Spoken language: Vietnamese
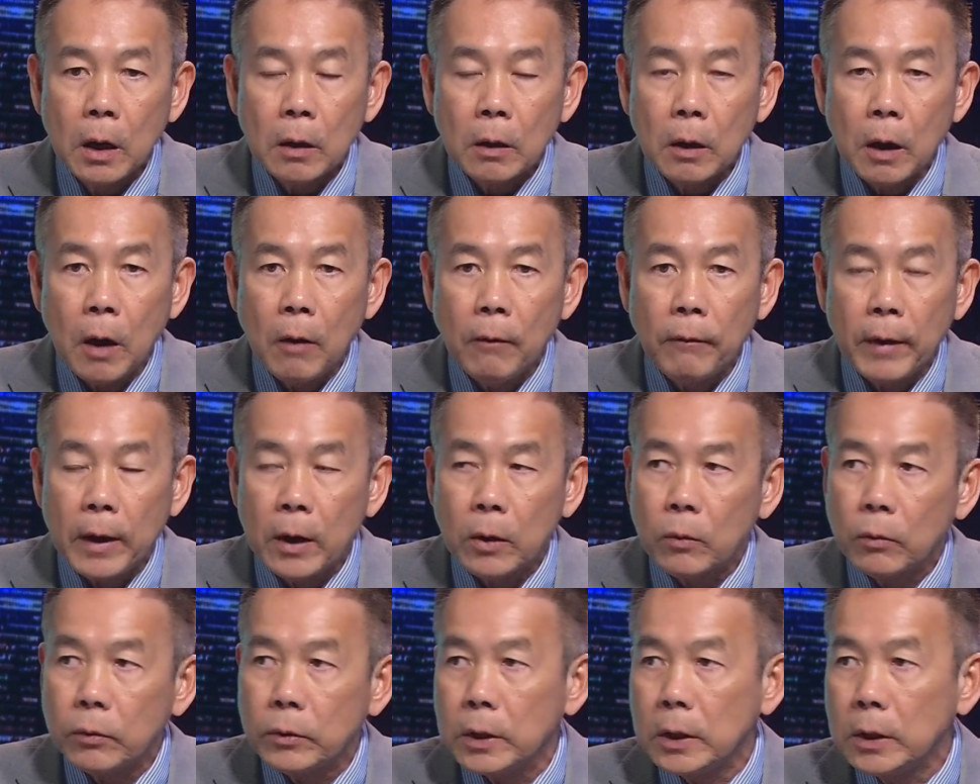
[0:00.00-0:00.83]
nó không phải là
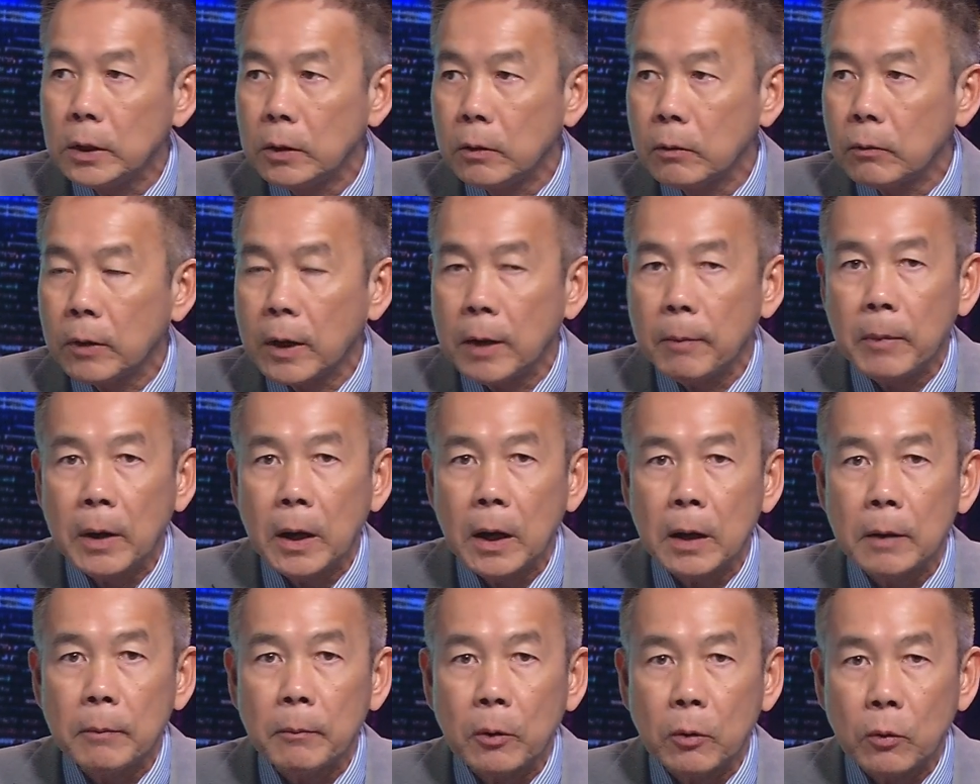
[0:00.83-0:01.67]
cuộc chiến Ukraine mà
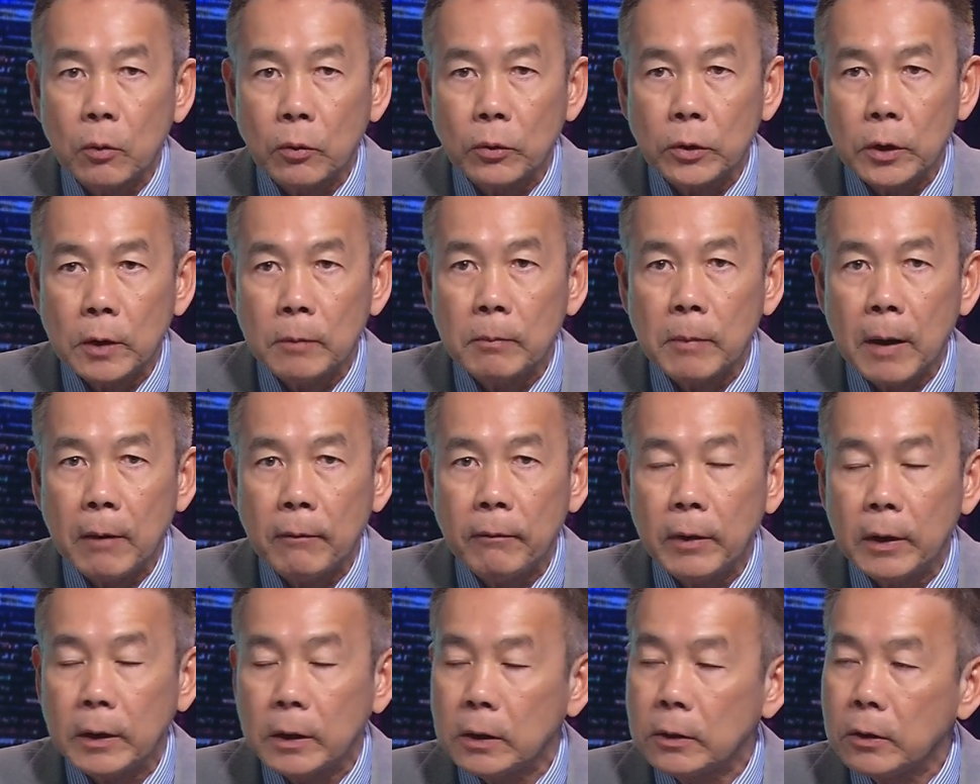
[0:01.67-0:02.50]
là một cuộc chiến bảo
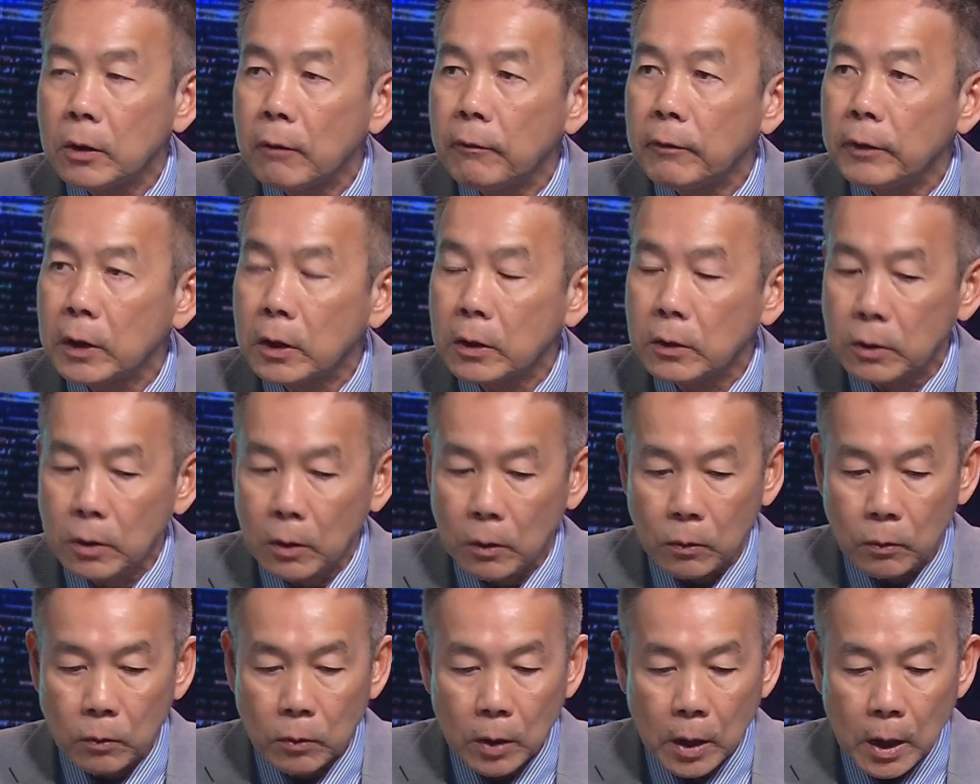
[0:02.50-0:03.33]
vệ tự do và dân
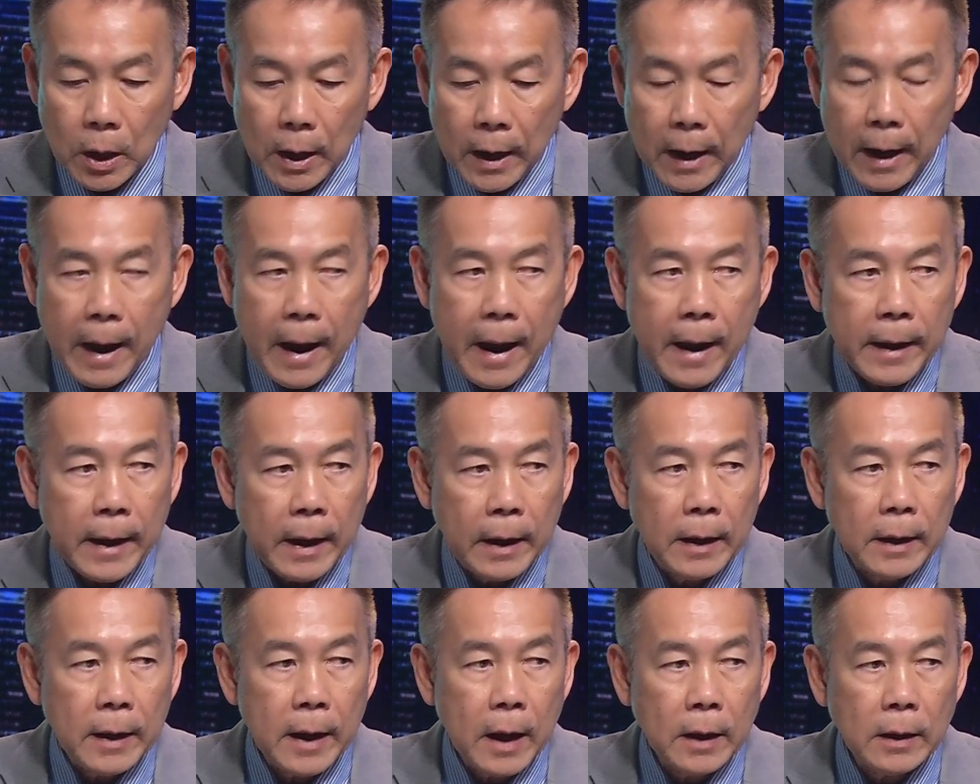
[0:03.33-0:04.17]
chủ. Hai cái
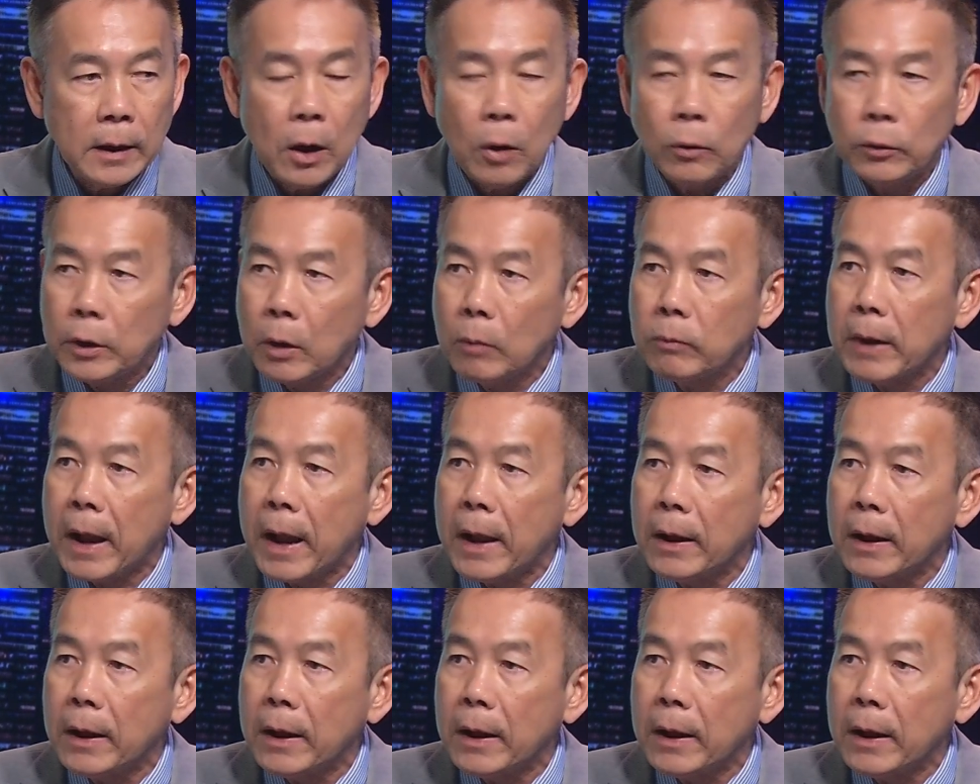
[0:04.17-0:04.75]
nó khác nhau trong